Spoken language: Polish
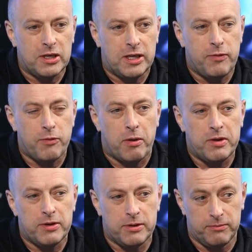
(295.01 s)
e, czynniki
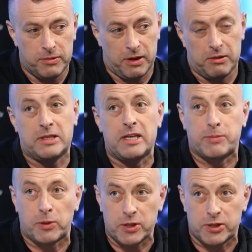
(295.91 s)
wywołały
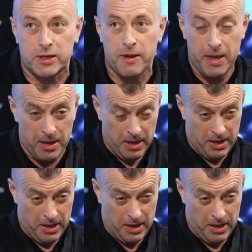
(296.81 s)
incydent psychotyczny.